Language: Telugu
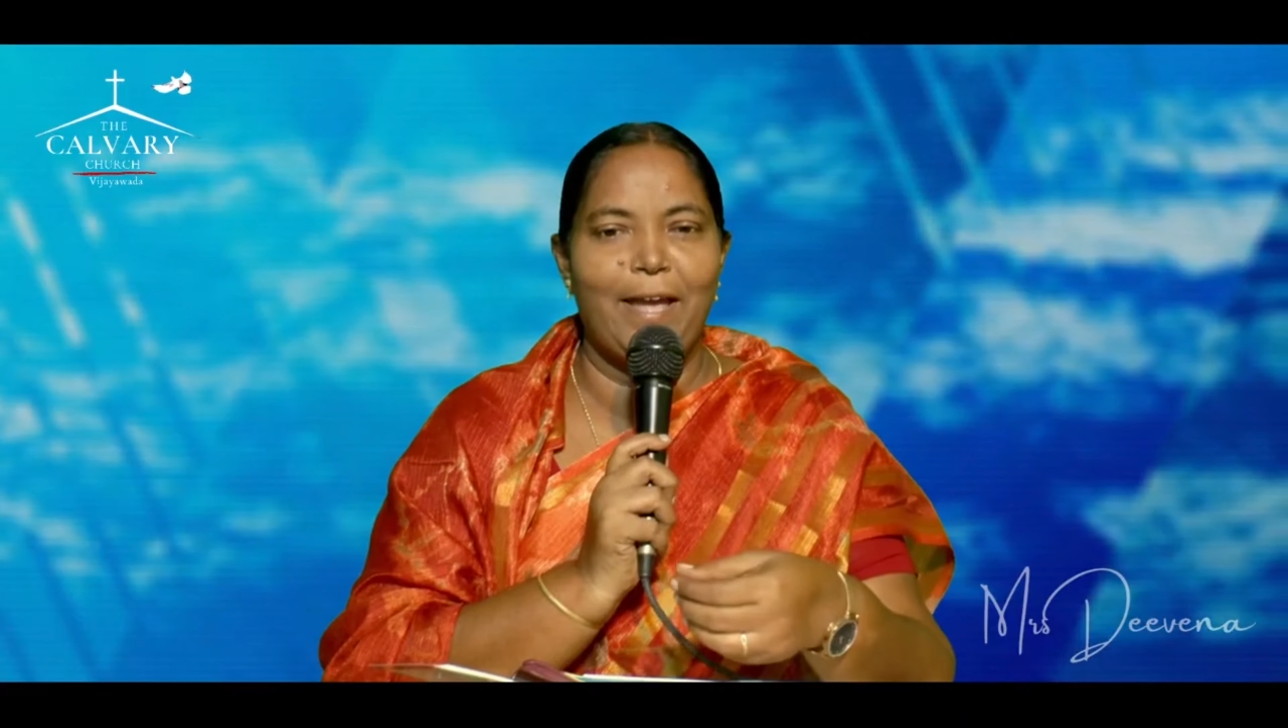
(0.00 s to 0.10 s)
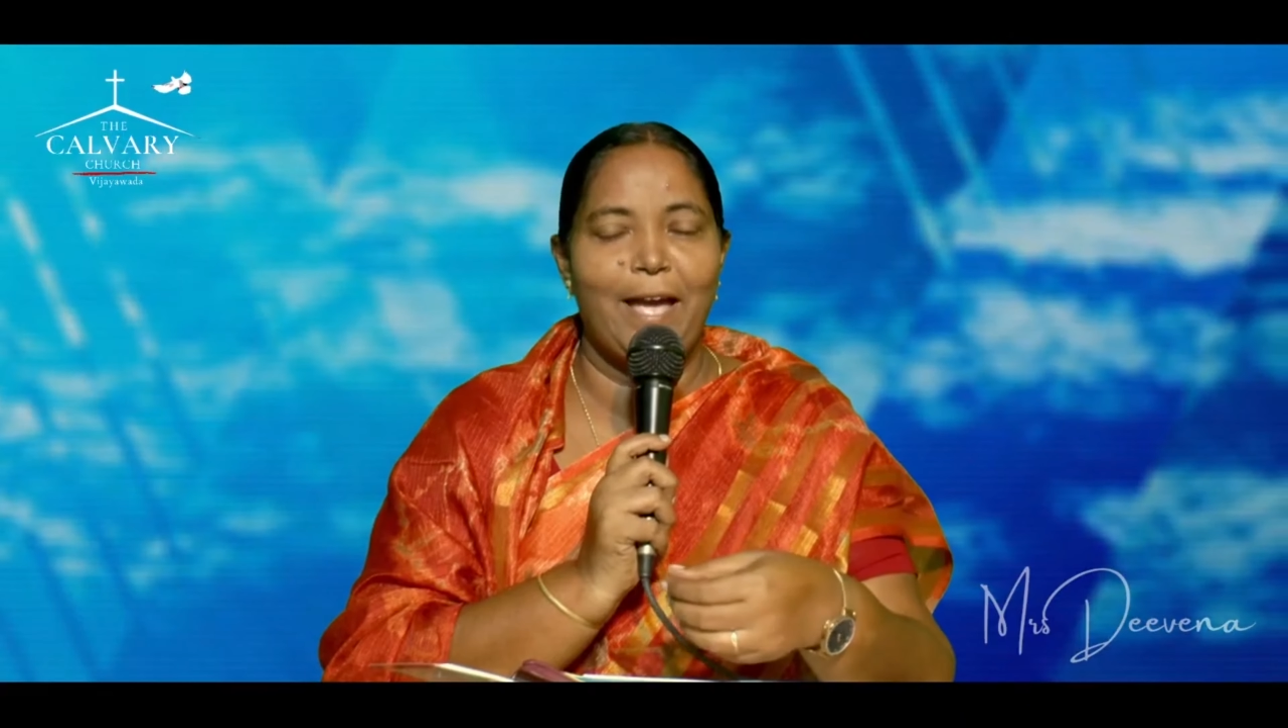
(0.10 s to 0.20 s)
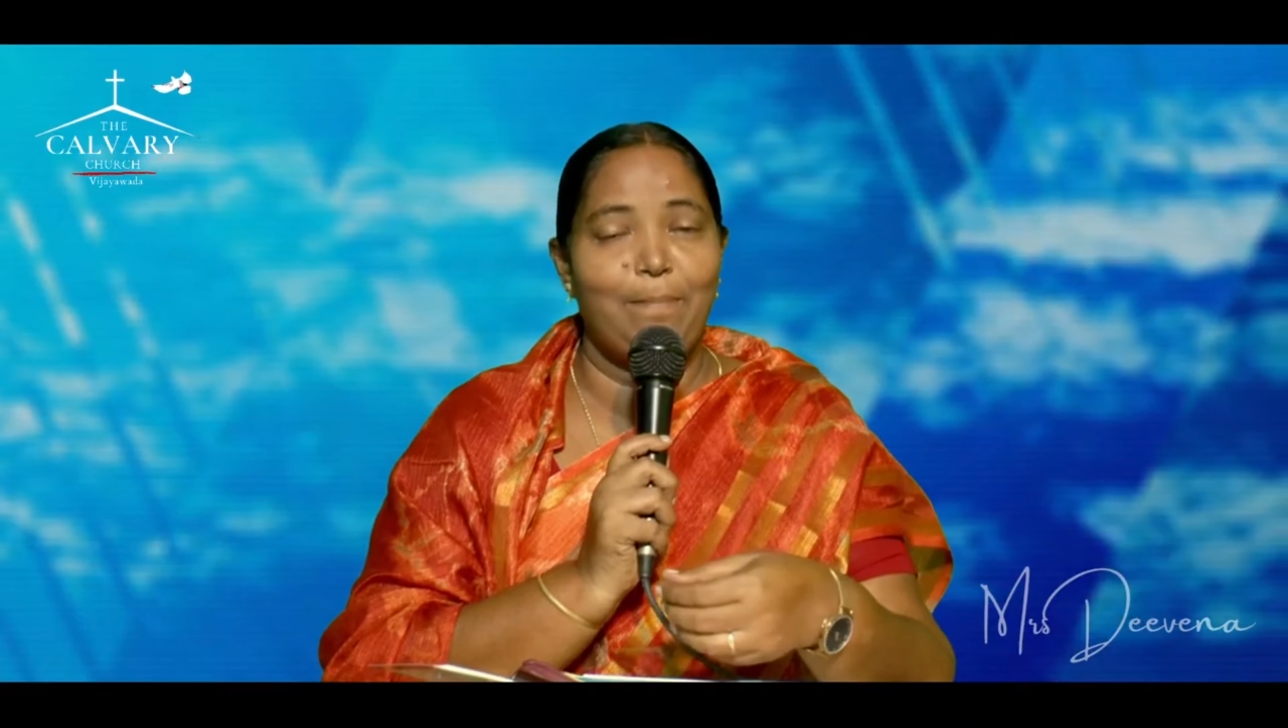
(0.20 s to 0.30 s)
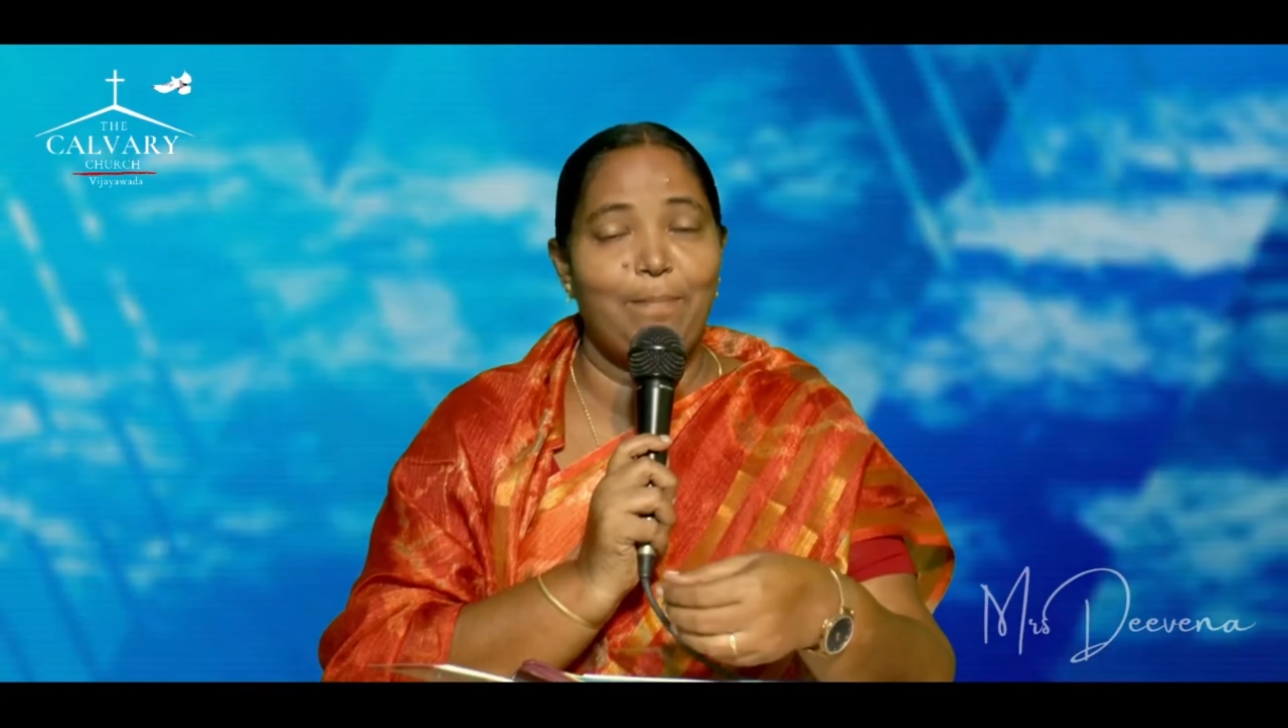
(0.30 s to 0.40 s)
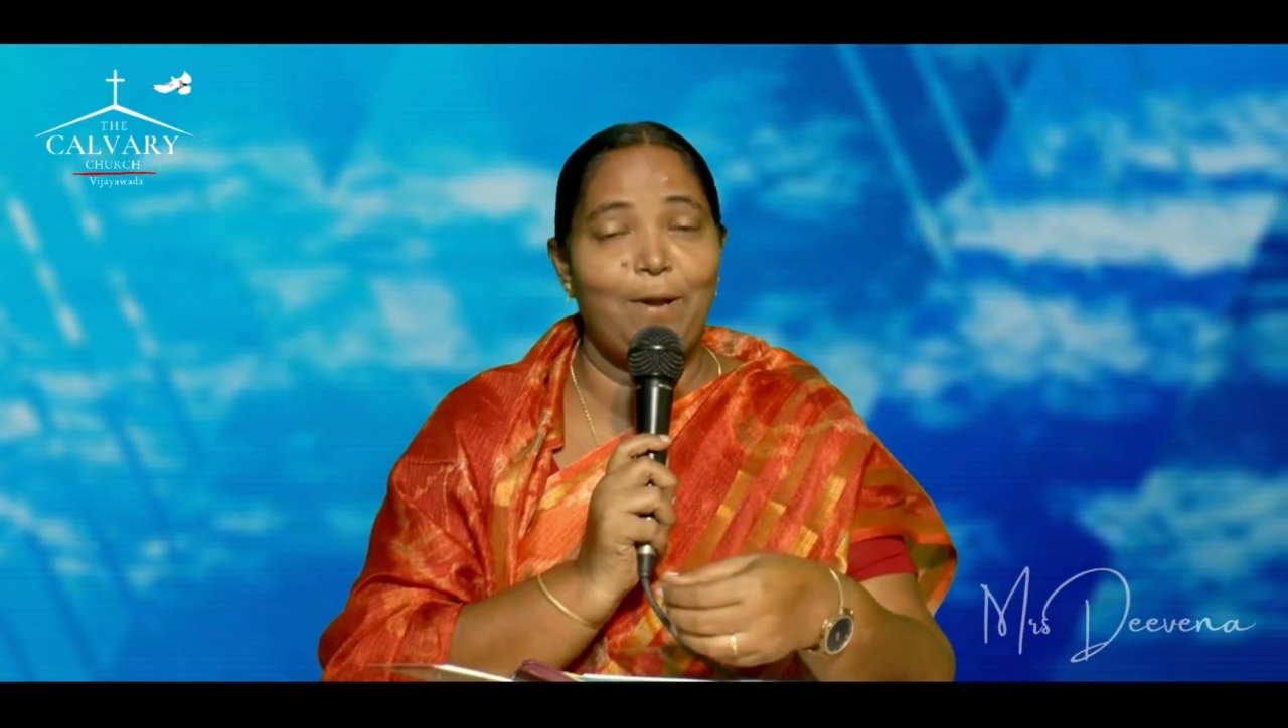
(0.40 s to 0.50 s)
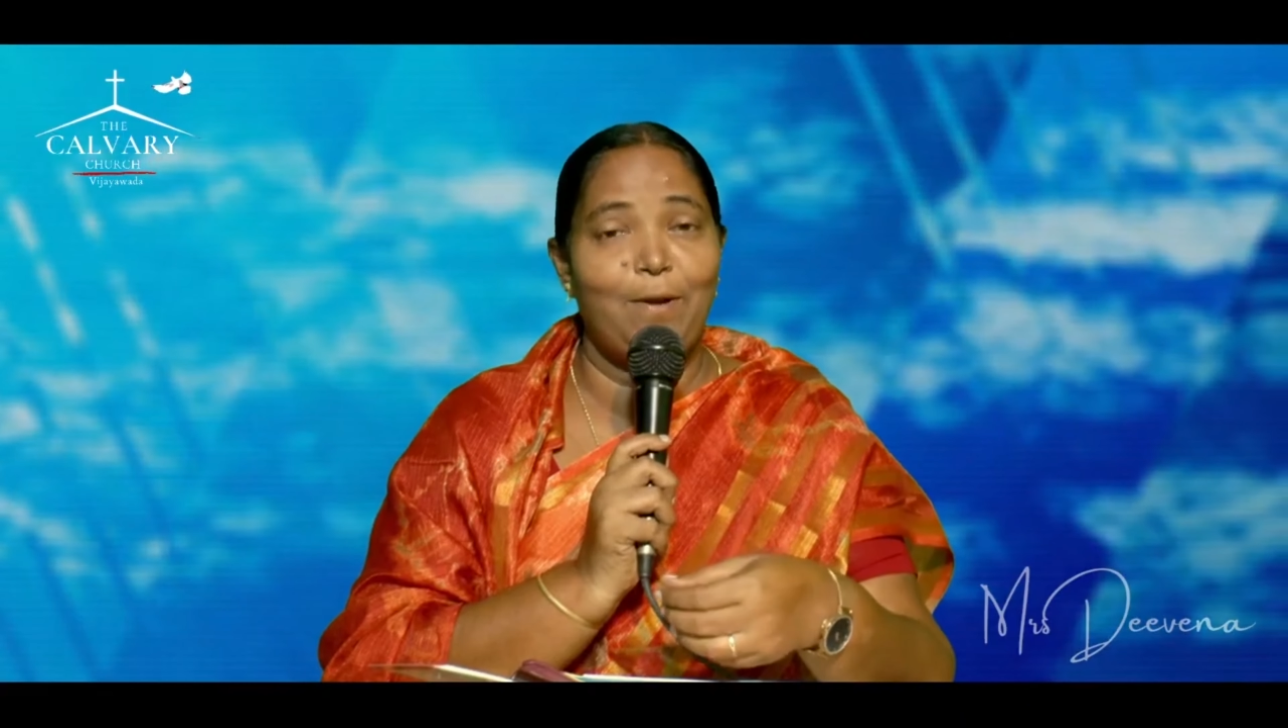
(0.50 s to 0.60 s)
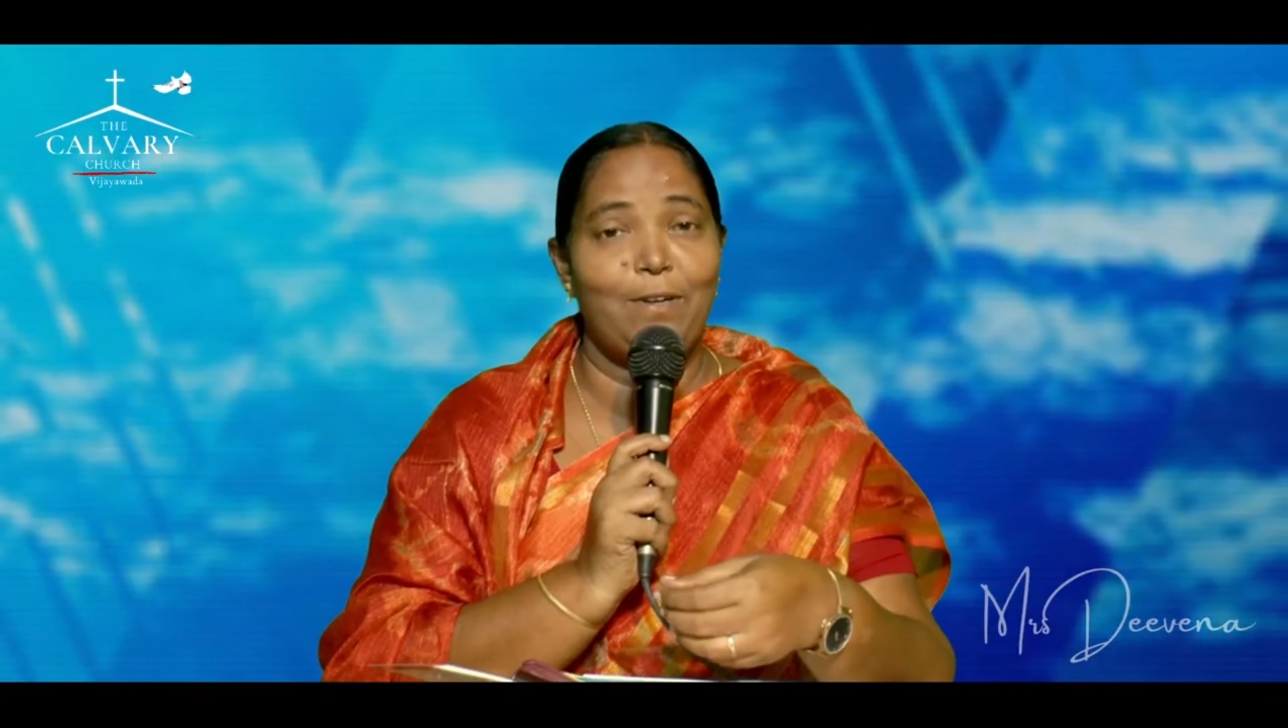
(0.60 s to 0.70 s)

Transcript: యాప్లో